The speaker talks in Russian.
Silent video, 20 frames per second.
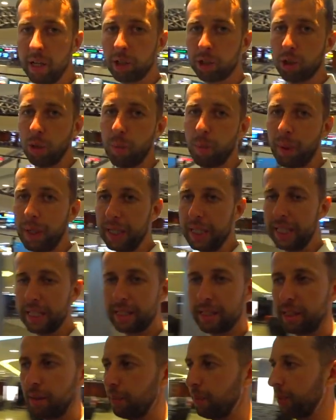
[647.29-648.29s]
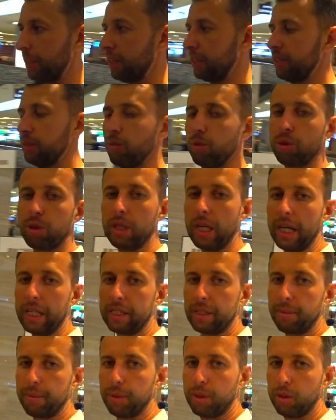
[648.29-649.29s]
Чтобы поесть, надо подойти вот сюда к
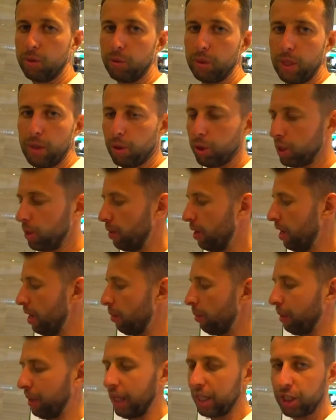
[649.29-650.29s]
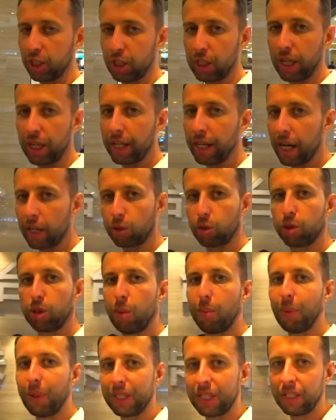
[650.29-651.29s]
этим милым девушкам, положить на карту
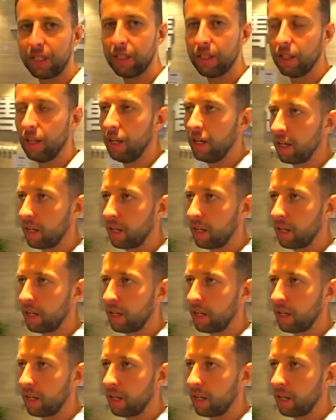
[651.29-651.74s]
депозит,